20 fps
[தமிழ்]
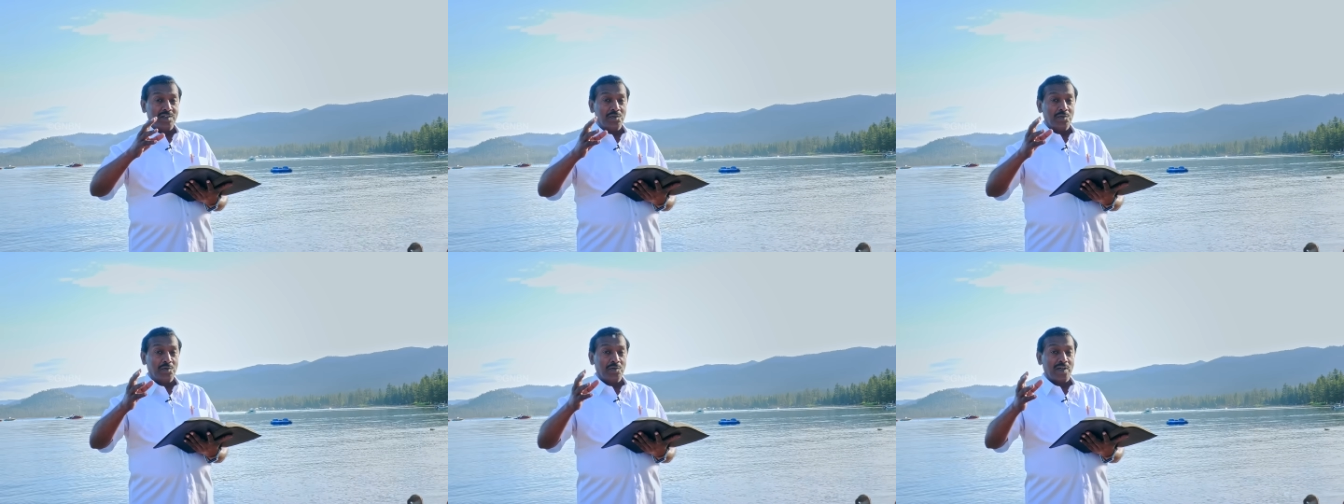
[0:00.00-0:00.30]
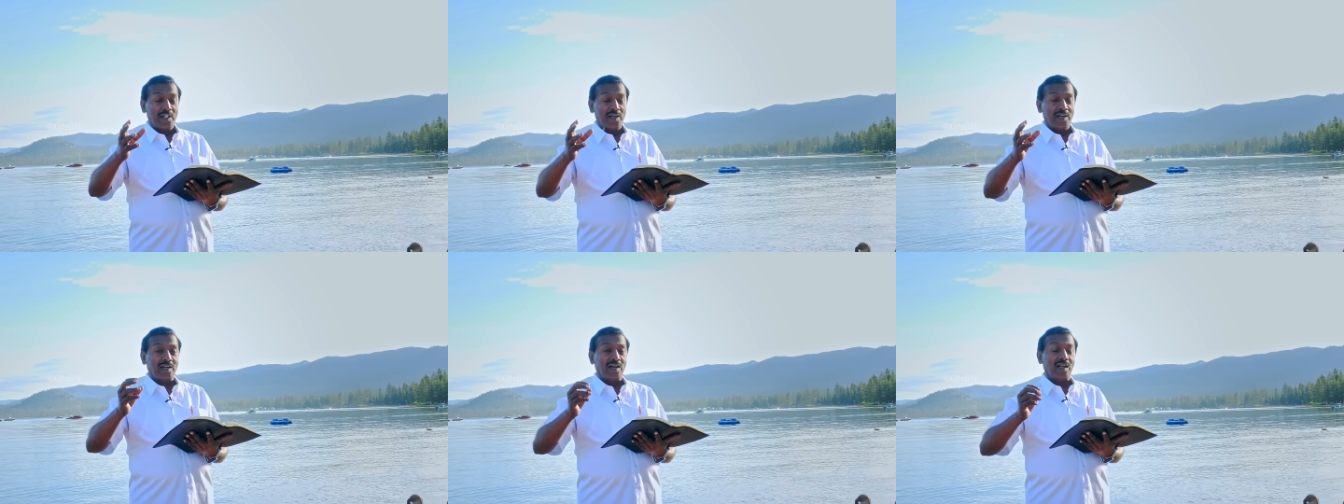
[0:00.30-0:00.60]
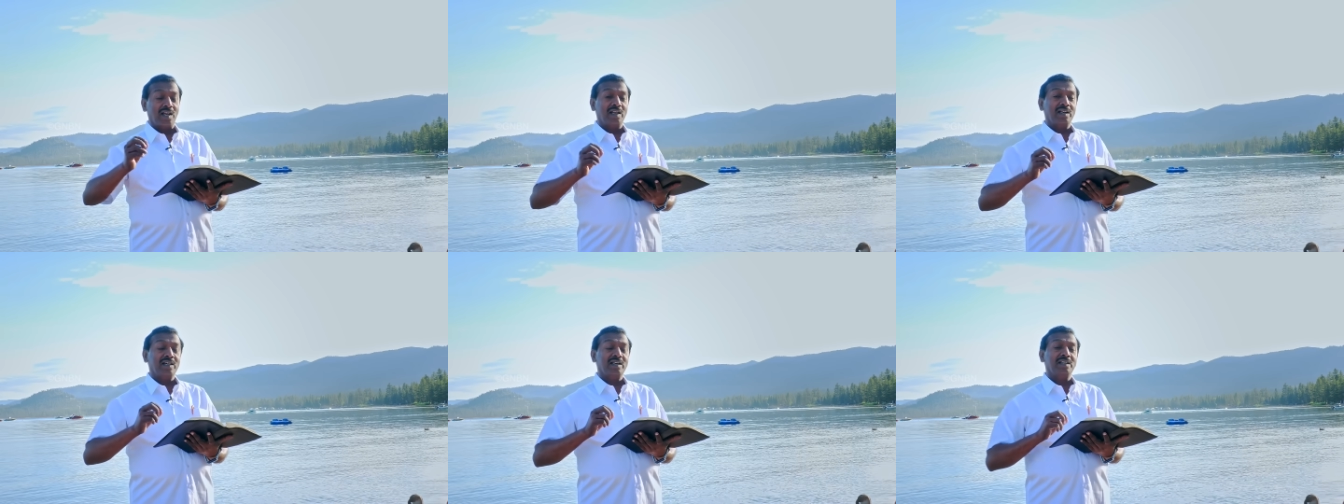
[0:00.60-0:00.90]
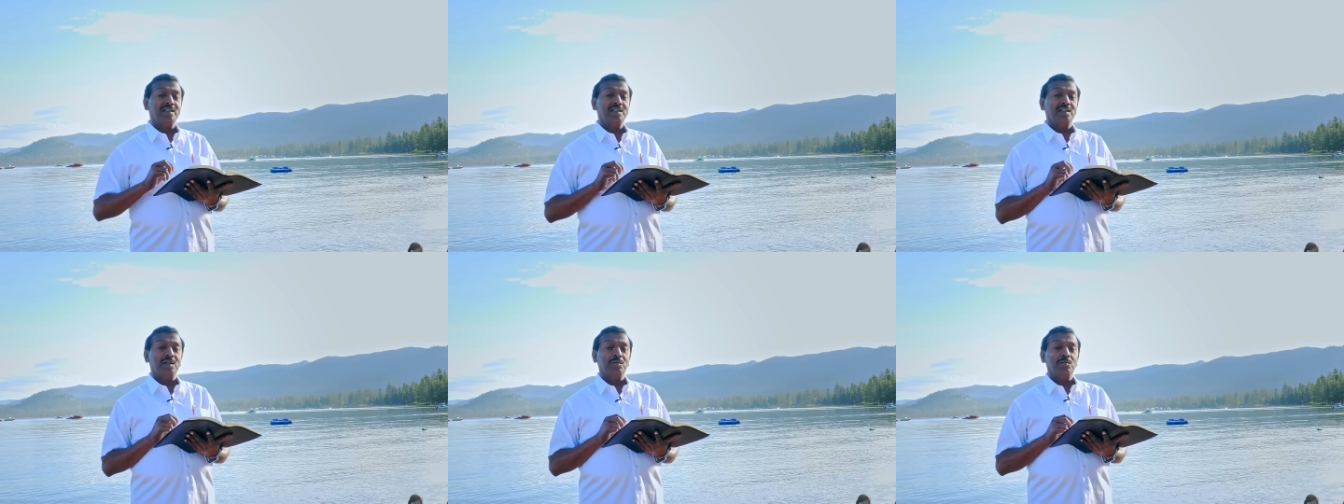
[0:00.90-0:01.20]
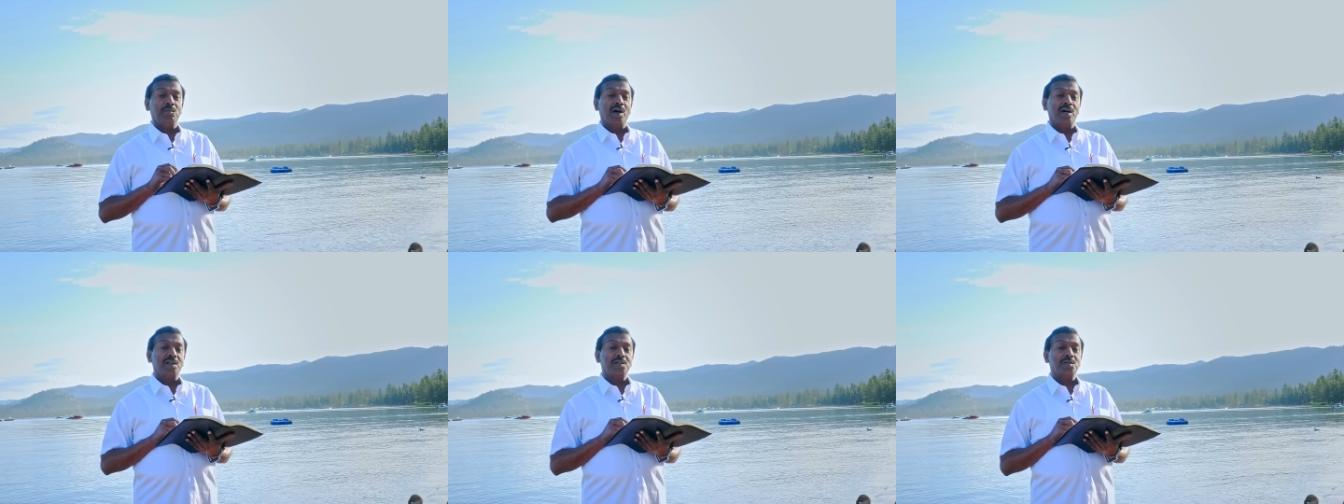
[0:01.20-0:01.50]
உங்களுடைய கலக்கத்தை
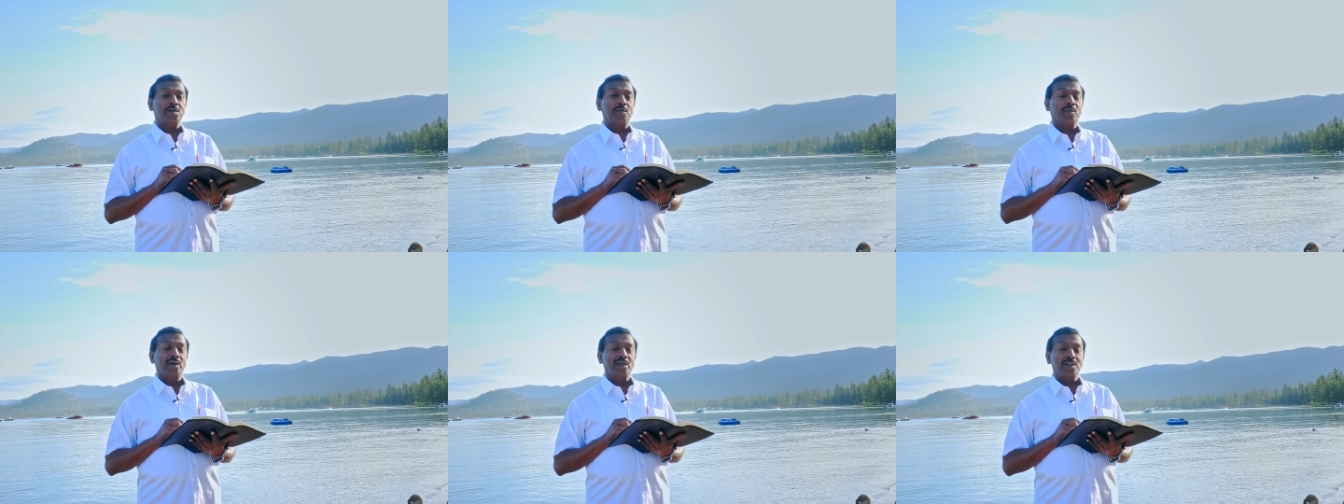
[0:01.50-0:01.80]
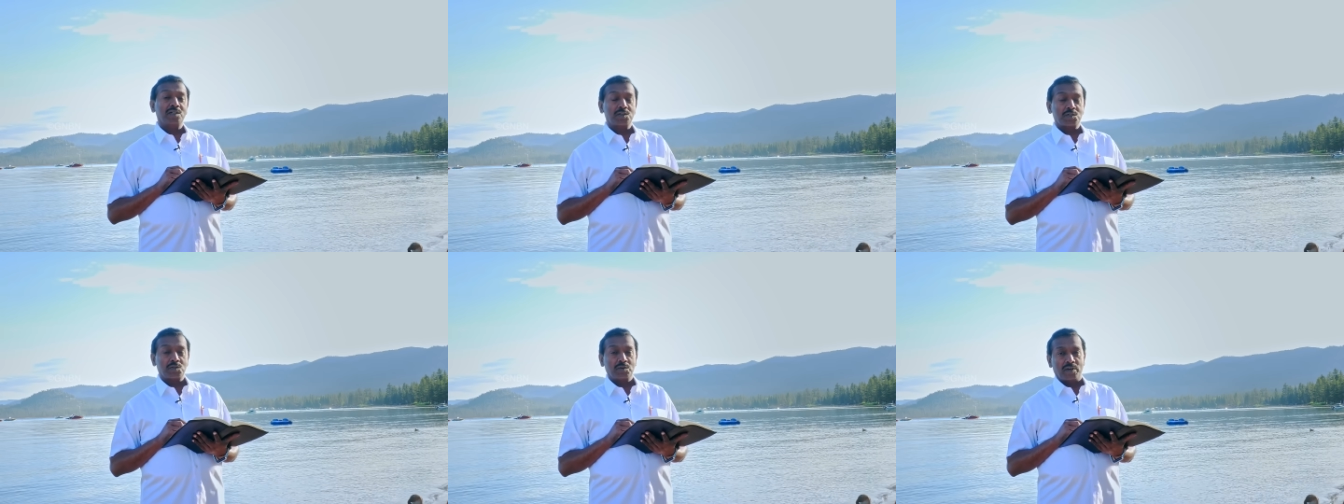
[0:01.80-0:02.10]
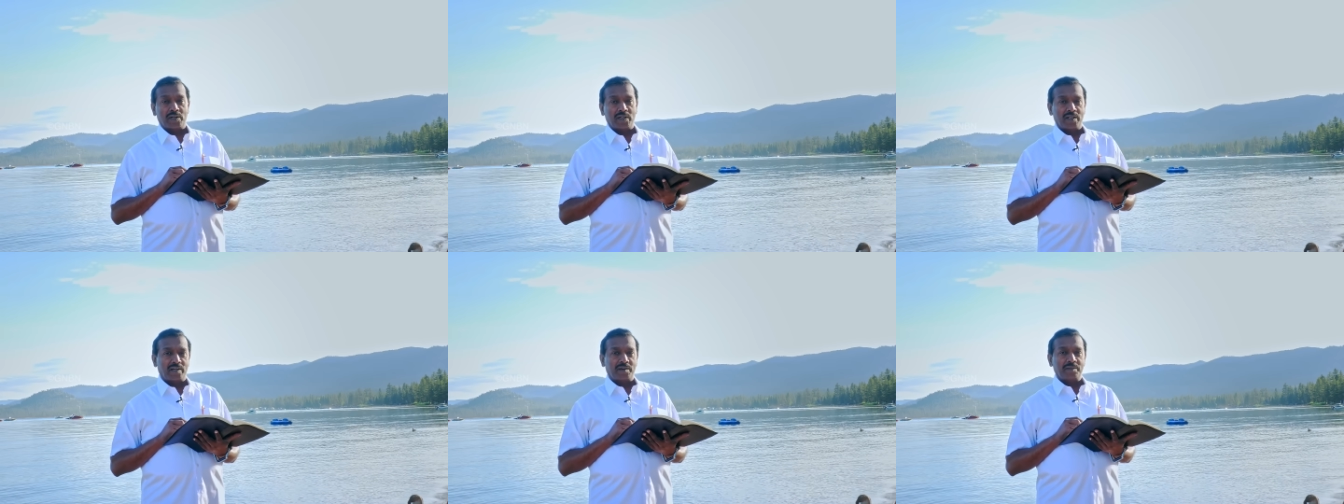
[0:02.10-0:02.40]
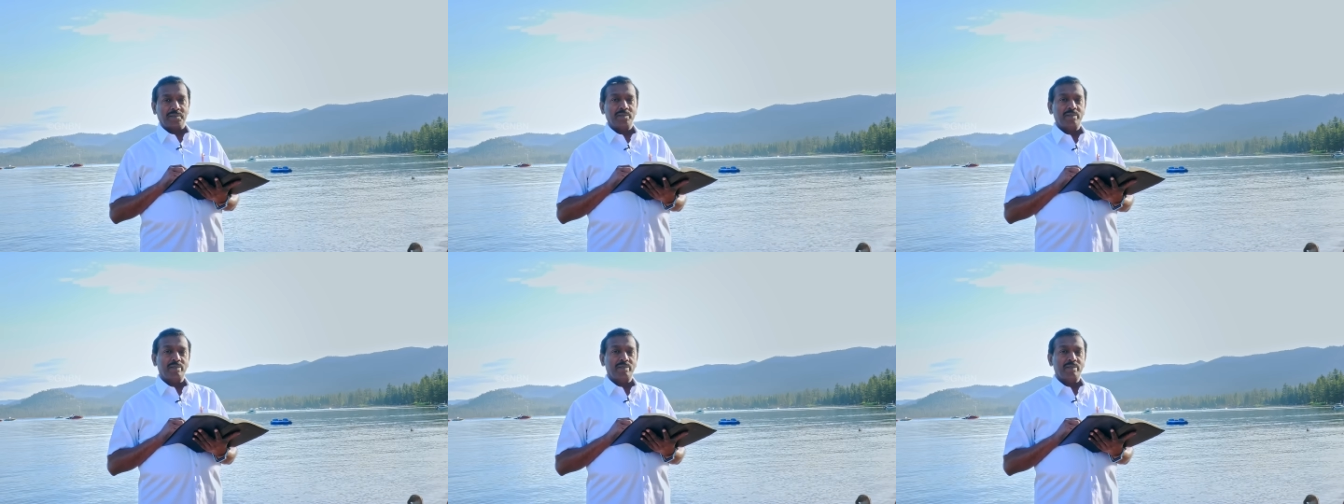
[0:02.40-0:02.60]
மாற்றுவேன்னு சொல்றார்